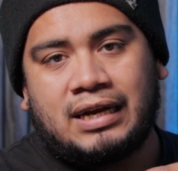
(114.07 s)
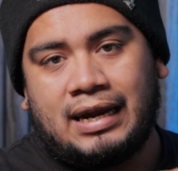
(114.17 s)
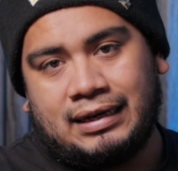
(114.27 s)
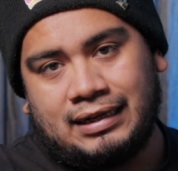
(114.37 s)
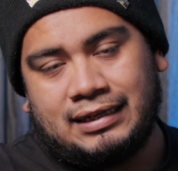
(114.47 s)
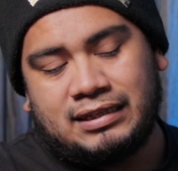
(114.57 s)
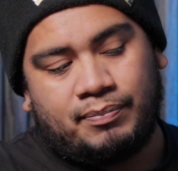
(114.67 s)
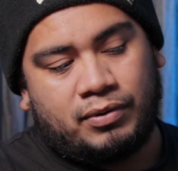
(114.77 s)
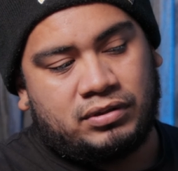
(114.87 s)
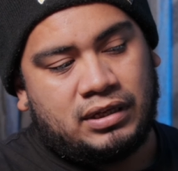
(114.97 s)
se caracteriza
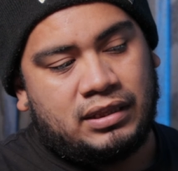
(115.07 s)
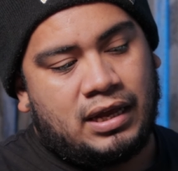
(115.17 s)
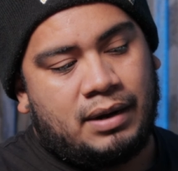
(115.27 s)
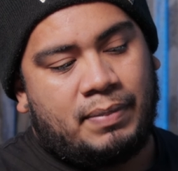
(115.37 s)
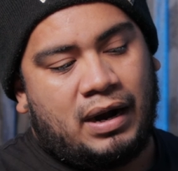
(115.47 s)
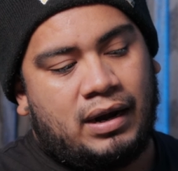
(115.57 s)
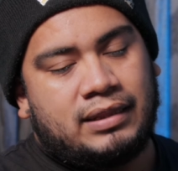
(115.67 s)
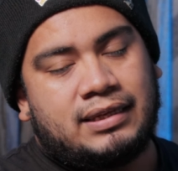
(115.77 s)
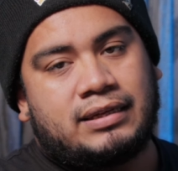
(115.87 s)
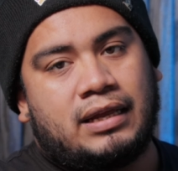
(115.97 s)
por tener
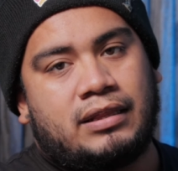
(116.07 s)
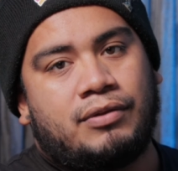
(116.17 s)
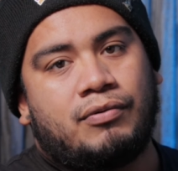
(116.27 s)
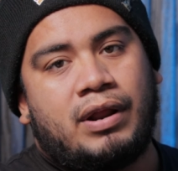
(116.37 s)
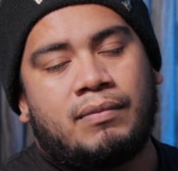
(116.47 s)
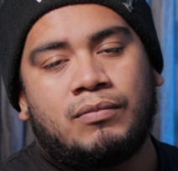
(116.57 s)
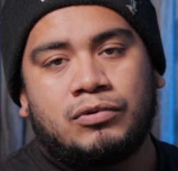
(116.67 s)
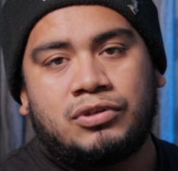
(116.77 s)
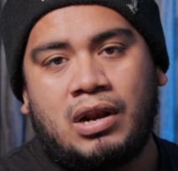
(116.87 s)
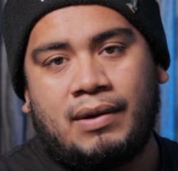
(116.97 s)
parlantes que te duren
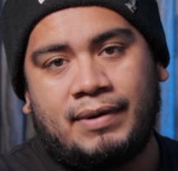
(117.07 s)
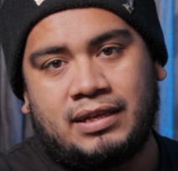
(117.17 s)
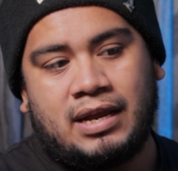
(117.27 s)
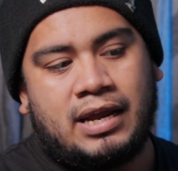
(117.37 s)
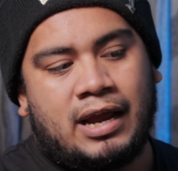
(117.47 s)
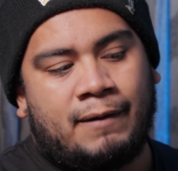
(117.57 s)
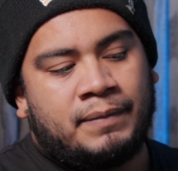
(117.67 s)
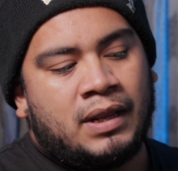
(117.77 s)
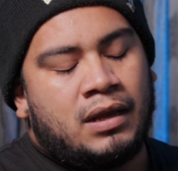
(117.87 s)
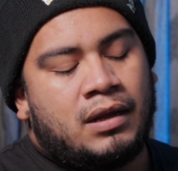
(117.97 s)
mucho la batería,
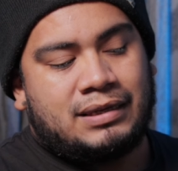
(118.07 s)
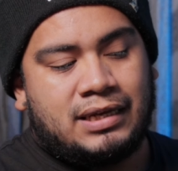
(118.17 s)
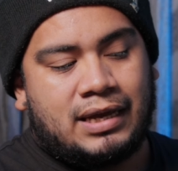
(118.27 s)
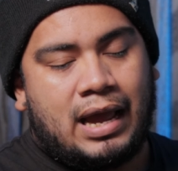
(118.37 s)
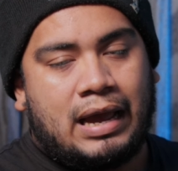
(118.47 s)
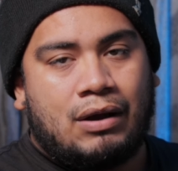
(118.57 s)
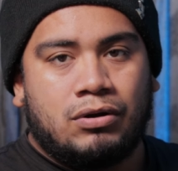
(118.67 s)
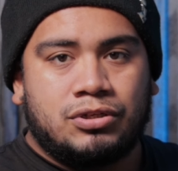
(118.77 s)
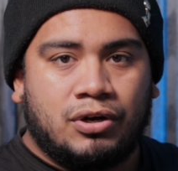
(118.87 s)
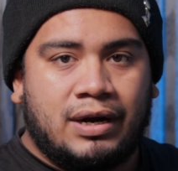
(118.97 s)
así que
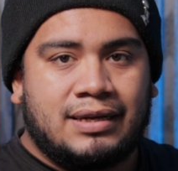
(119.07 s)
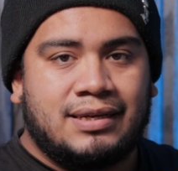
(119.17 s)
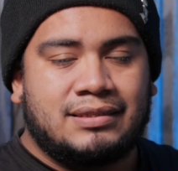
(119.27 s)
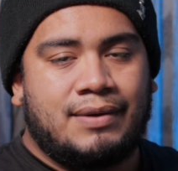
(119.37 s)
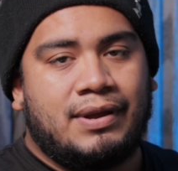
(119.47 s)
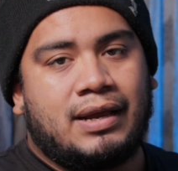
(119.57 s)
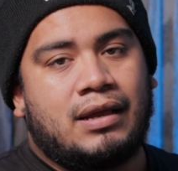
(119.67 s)
8 horas ya saben